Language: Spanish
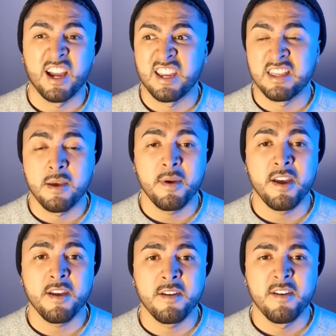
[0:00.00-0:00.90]
a quien
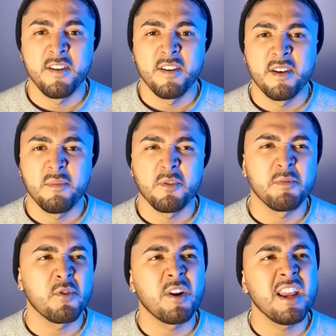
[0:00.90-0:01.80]
debe, pues
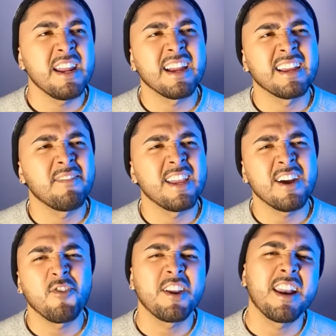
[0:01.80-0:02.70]
mejor a ir a que vaya a
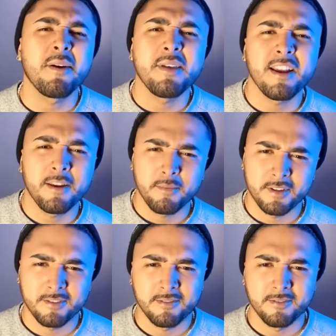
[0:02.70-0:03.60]
joderle la vida a alguien
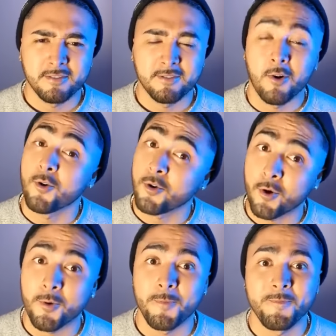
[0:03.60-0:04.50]
más, o
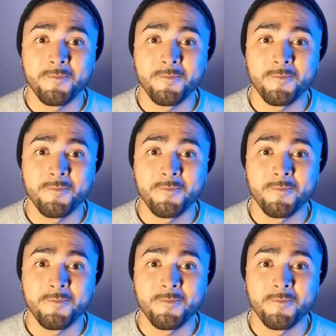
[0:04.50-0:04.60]
no,